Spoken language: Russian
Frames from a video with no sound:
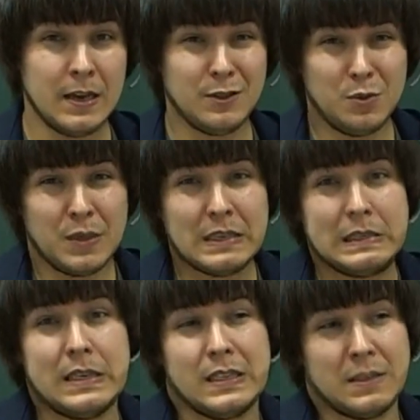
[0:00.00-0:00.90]
Ну,
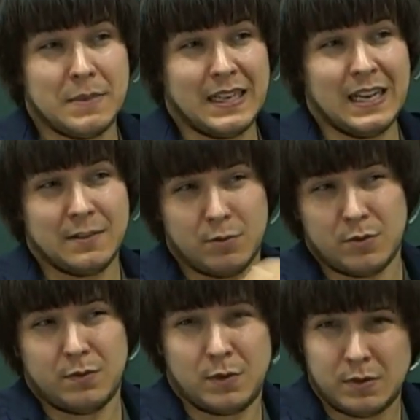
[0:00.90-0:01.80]
если забегать вот,
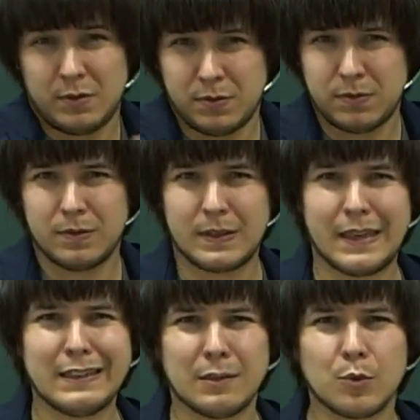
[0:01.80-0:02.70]
вот к
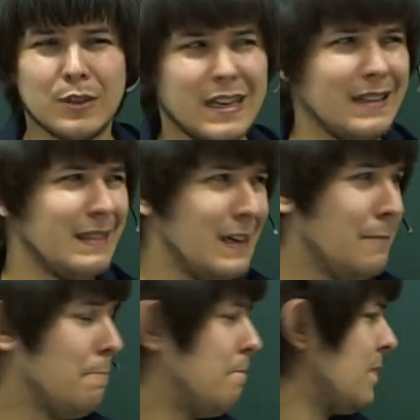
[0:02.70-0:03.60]
этому, да,
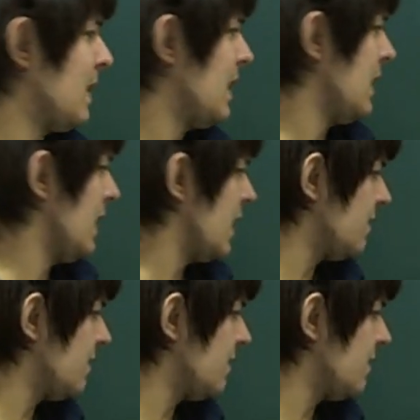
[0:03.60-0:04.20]
там э,